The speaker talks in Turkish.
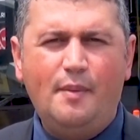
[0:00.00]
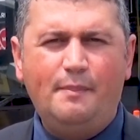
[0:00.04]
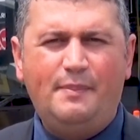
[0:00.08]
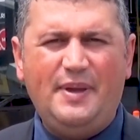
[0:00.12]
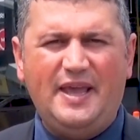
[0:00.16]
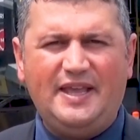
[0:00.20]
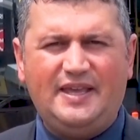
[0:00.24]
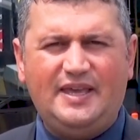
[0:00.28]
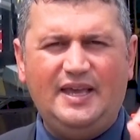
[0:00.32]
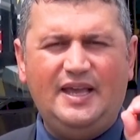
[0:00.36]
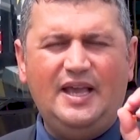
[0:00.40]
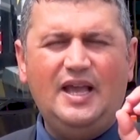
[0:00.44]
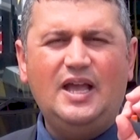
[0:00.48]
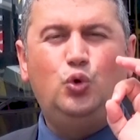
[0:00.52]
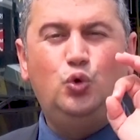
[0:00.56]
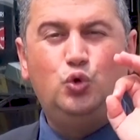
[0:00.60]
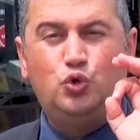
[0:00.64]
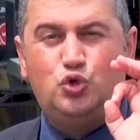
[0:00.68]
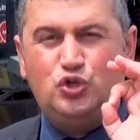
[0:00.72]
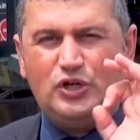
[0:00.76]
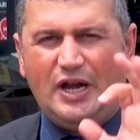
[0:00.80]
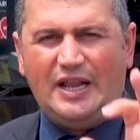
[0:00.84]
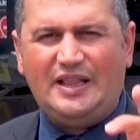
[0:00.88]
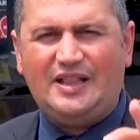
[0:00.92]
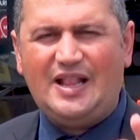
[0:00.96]
Peki
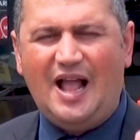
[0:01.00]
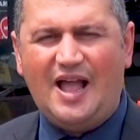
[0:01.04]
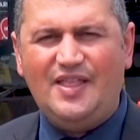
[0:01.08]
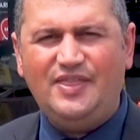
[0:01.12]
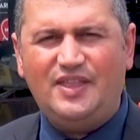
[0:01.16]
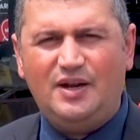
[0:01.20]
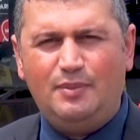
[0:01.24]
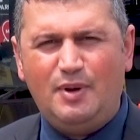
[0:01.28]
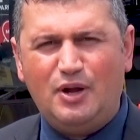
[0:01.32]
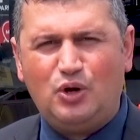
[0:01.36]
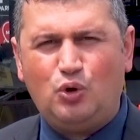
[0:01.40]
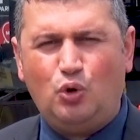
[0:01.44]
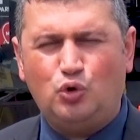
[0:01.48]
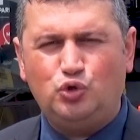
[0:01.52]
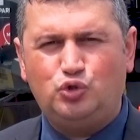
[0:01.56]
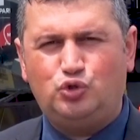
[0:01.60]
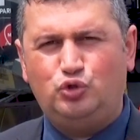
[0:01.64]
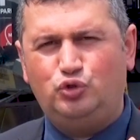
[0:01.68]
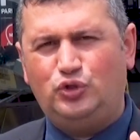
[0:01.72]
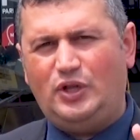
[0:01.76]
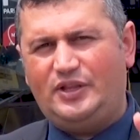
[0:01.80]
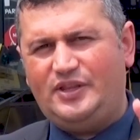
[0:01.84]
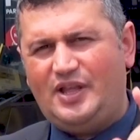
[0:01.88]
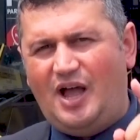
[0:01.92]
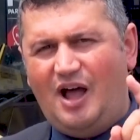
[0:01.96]
ücretlendirme
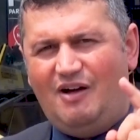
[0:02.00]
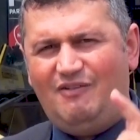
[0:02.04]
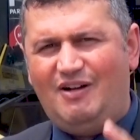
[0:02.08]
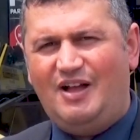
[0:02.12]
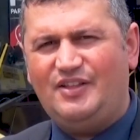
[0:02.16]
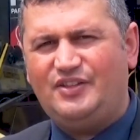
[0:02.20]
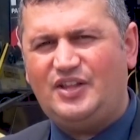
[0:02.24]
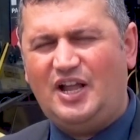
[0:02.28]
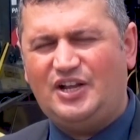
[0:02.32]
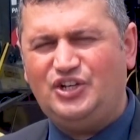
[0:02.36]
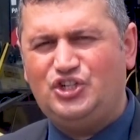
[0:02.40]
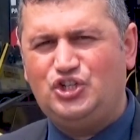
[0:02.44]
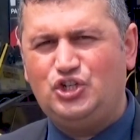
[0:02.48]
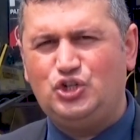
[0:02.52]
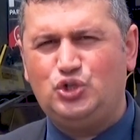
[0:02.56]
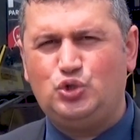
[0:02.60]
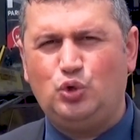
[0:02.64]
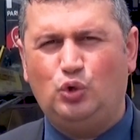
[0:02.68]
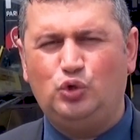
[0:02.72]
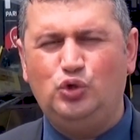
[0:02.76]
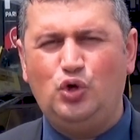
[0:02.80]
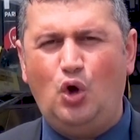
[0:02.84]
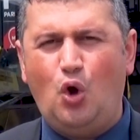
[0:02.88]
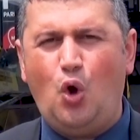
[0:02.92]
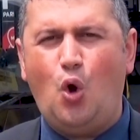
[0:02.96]
konusunda da avantajınız
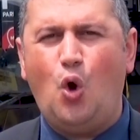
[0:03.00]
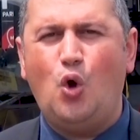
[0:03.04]
oluyor.